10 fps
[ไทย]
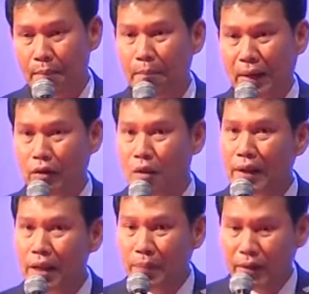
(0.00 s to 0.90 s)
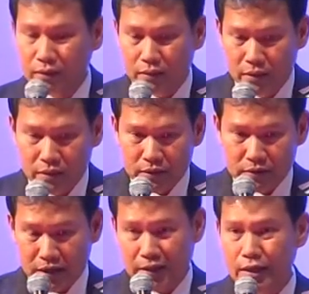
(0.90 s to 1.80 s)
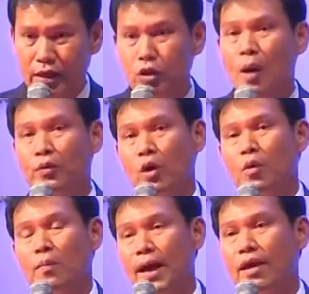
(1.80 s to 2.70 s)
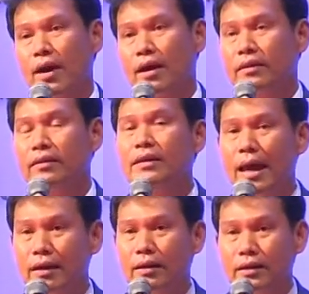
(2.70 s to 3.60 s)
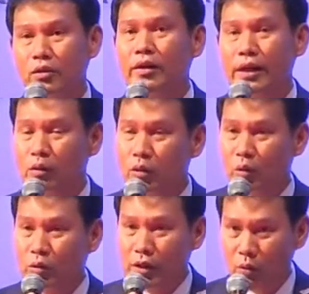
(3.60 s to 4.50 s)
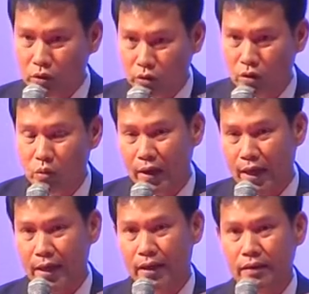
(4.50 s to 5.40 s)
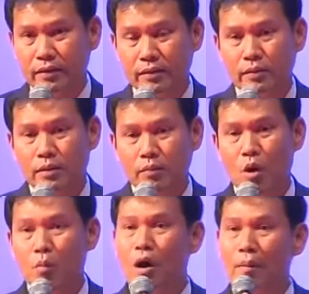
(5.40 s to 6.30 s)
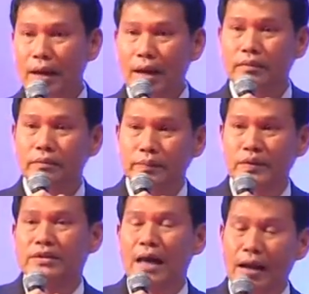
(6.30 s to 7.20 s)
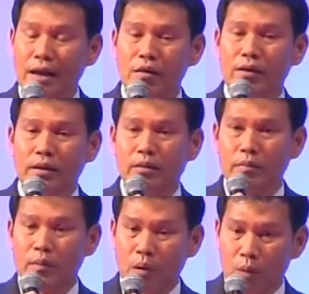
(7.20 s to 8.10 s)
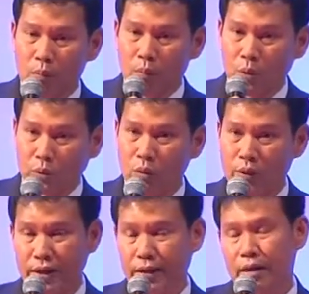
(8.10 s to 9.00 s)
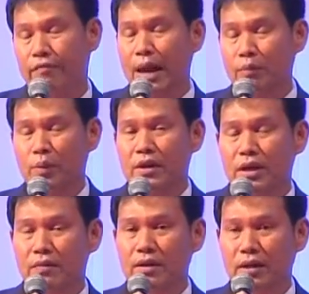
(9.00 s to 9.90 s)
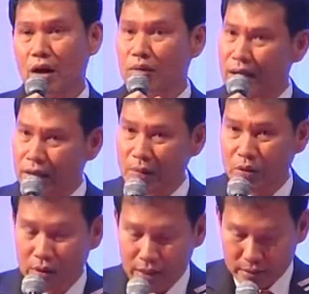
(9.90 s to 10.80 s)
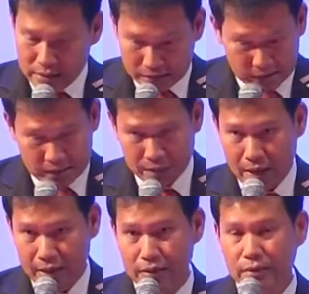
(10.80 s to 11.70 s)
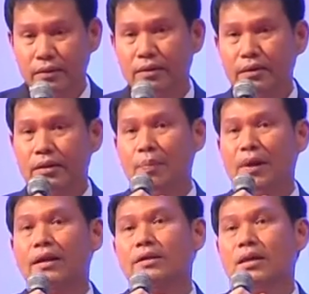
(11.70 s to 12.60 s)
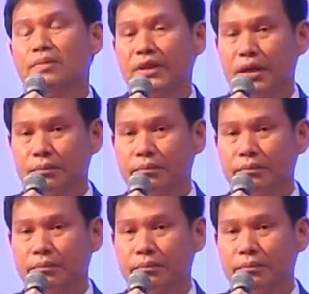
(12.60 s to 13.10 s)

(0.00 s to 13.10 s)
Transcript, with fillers: มันก็ไม่ได้เป็นสิ่งที่จะตอบโจทย์ผมได้ว่า นี่แหละ คือธุรกิจของคุณที่คุณจะต้องดูแล ผมก็มานั่งปรึกษาแล้วก็พูดคุยกับแฟนผมอีกทีว่าเออเราน่าจะมีธุรกิจอย่างอื่นอีกไหมที่เป็นอาชีพเสริม